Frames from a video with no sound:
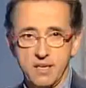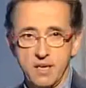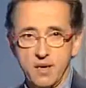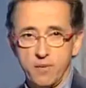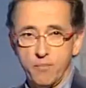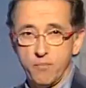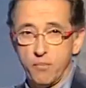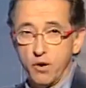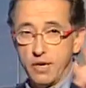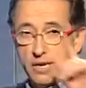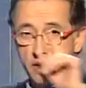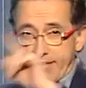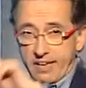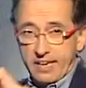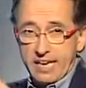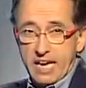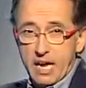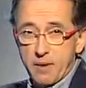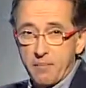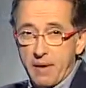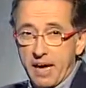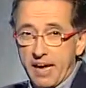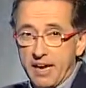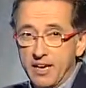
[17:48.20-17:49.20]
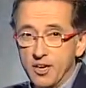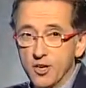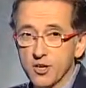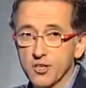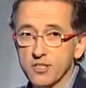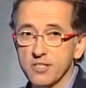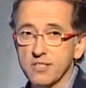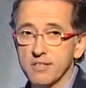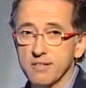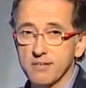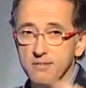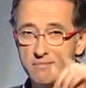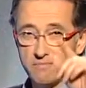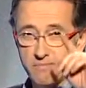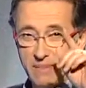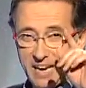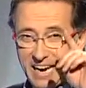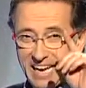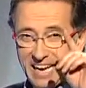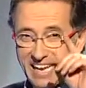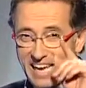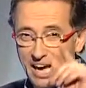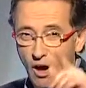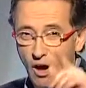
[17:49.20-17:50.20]
voy a acercarme a ellos
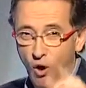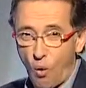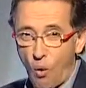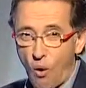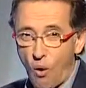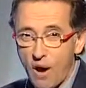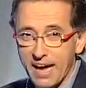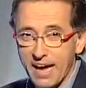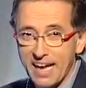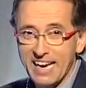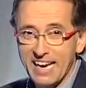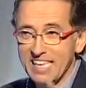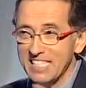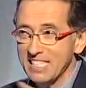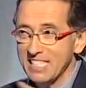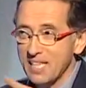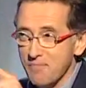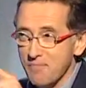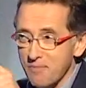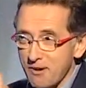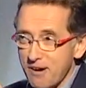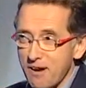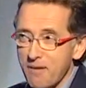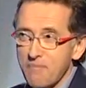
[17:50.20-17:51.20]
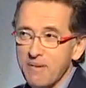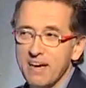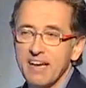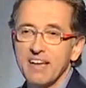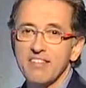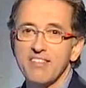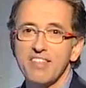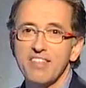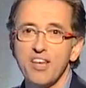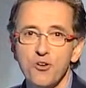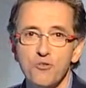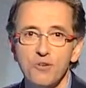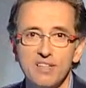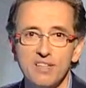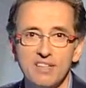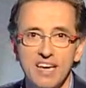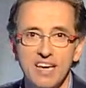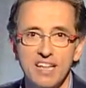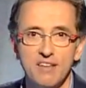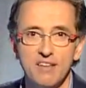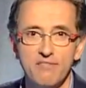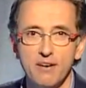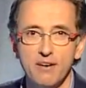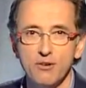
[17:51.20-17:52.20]
para que jueguen en este programa 50
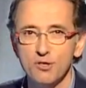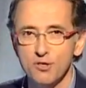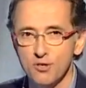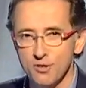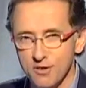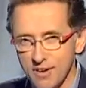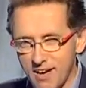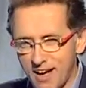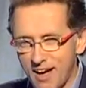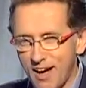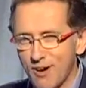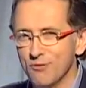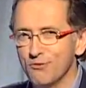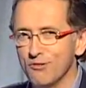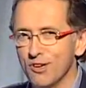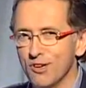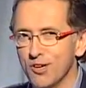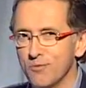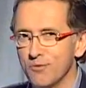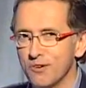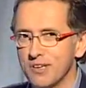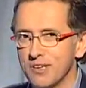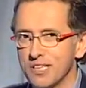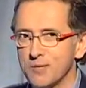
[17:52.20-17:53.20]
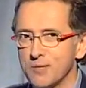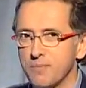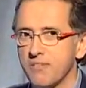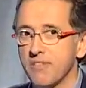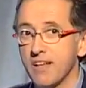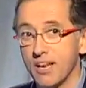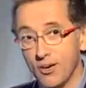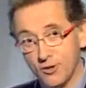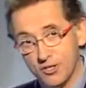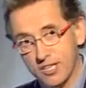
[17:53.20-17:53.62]
de Fausto a un duelo muy especial. ¿Nos